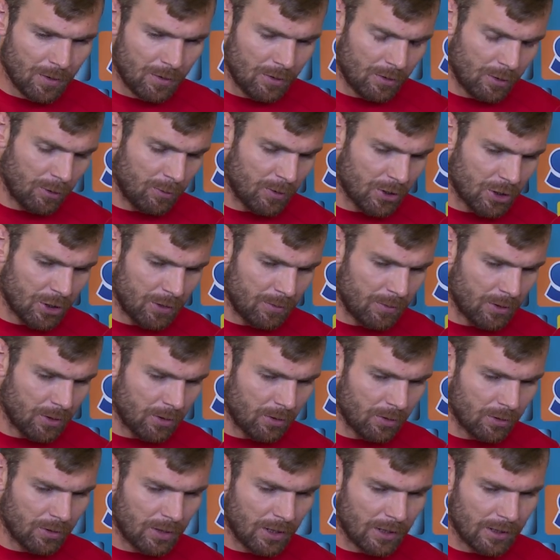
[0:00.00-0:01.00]
Zobaczymy,
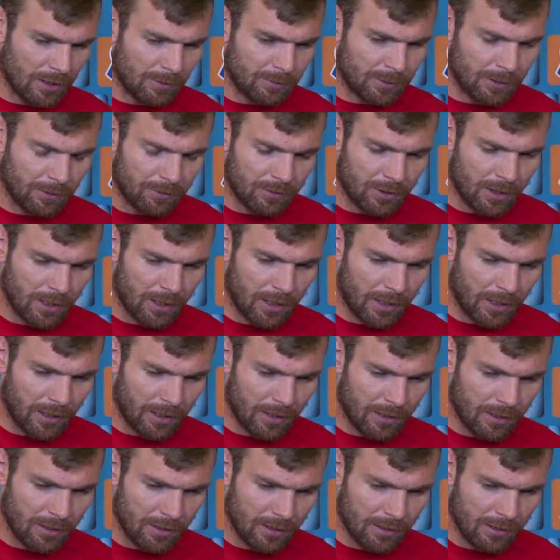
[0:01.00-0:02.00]
no tak naprawdę
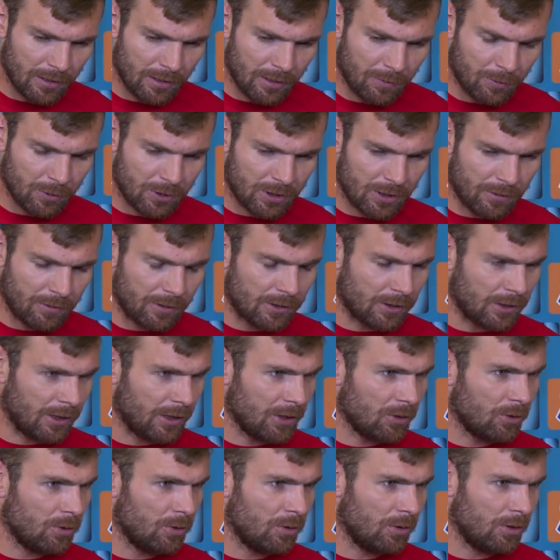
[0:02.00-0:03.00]
e, na podstawie
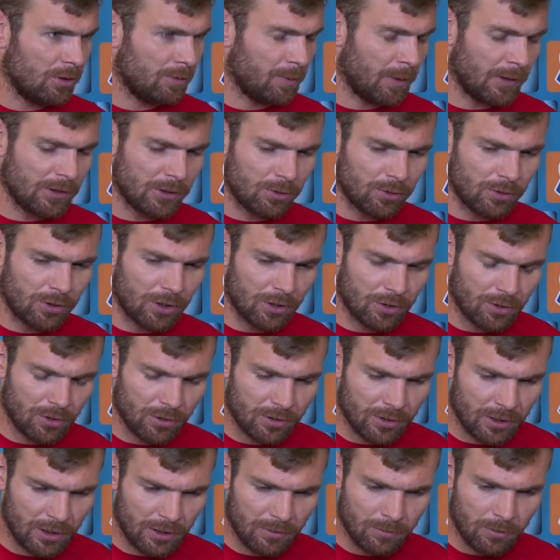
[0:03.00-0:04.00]
treningu i sparingu ciężko
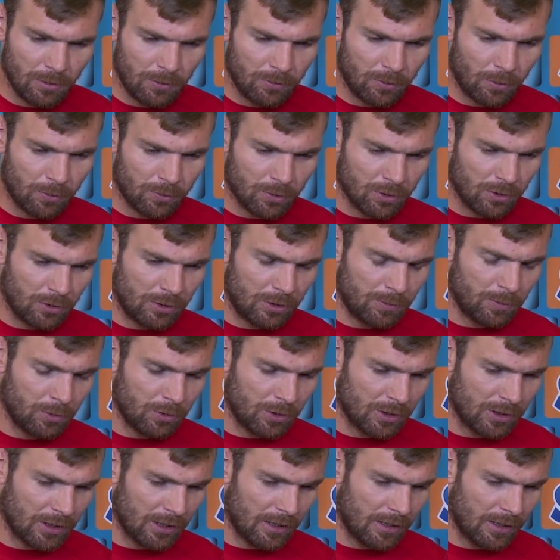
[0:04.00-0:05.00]
ocenić, bo, bo przychodzi
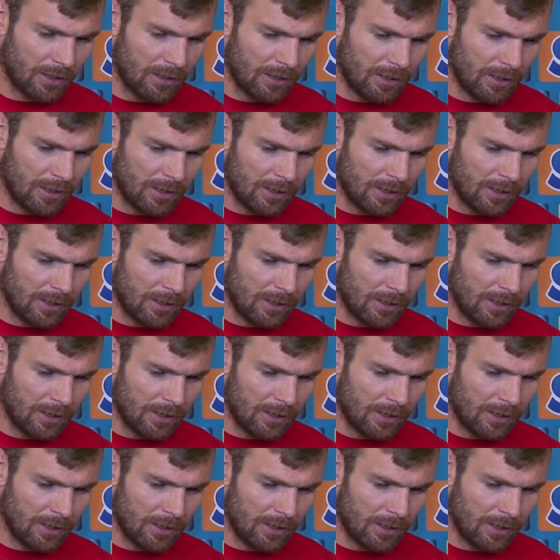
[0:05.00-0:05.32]
później ta